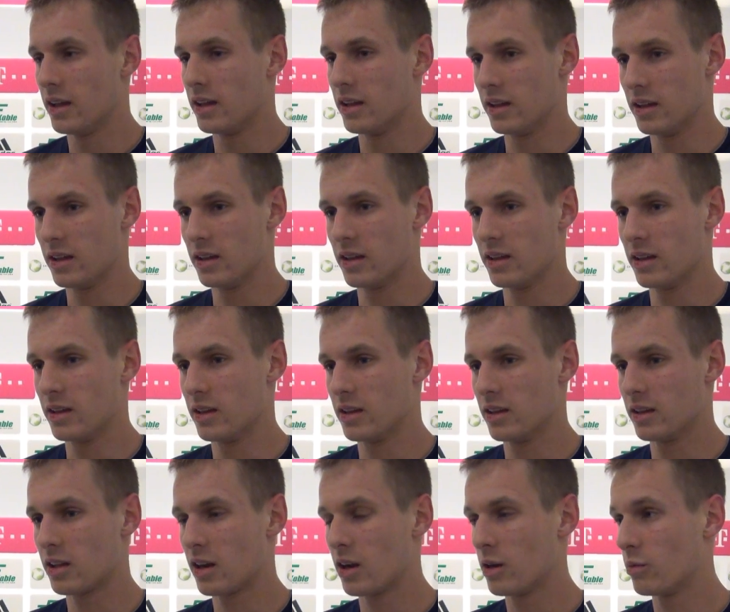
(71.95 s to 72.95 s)
I
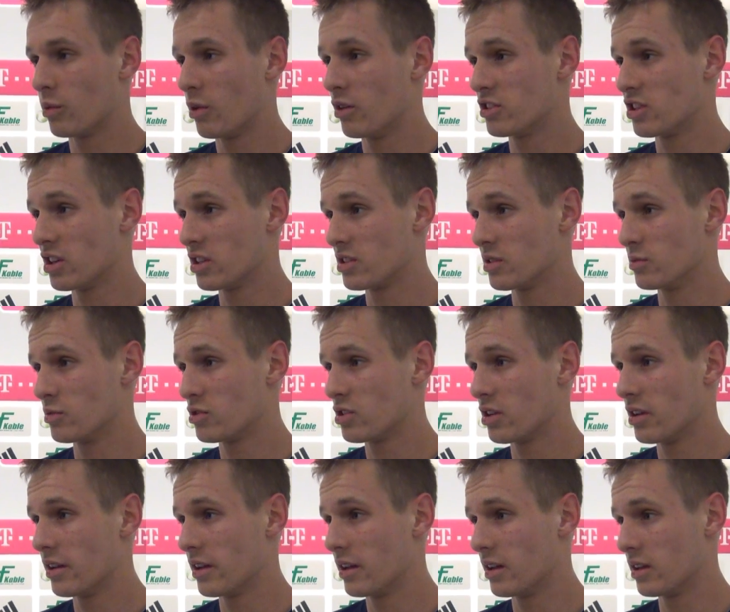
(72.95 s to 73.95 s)
trener powiedział, że
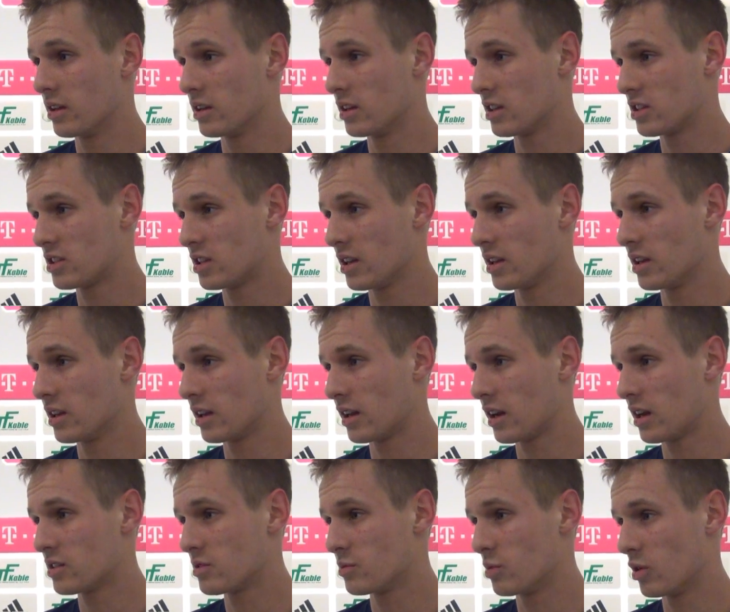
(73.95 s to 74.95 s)
muszę jeszcze
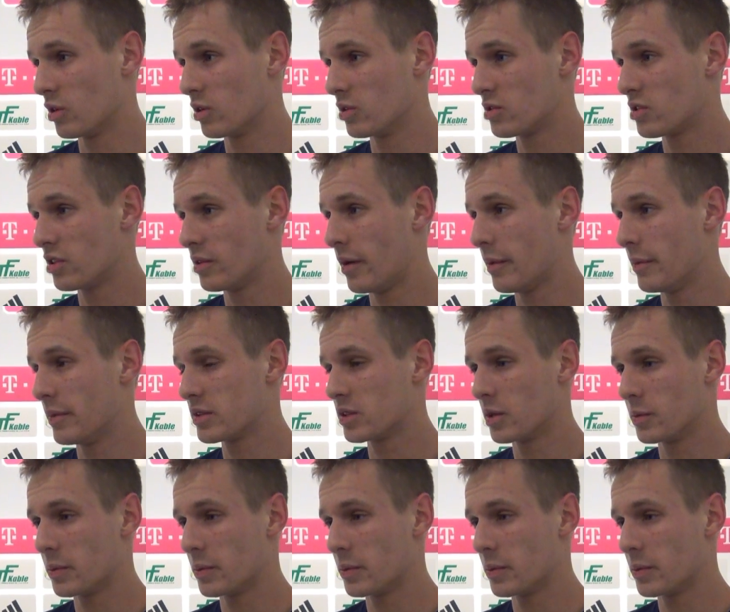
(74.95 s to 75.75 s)
grać, bo już nie mamy